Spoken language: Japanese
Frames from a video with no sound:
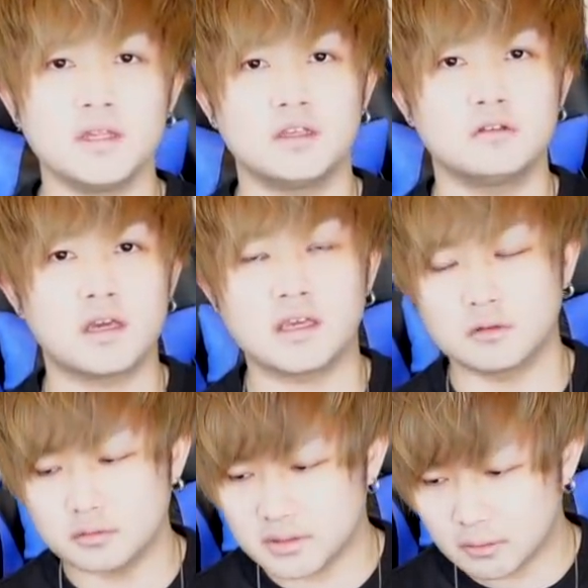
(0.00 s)
に遊撃は
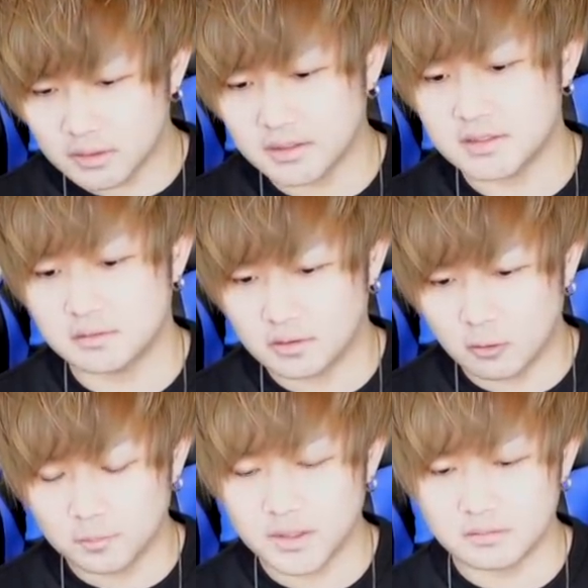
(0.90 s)
乗ってこないんですよね。
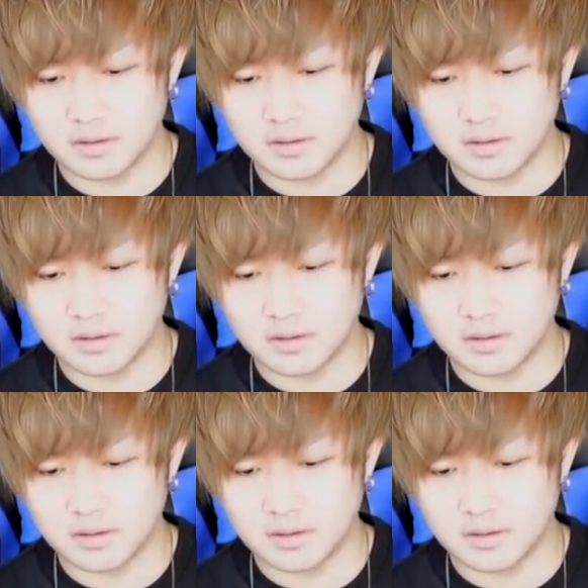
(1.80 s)
コピー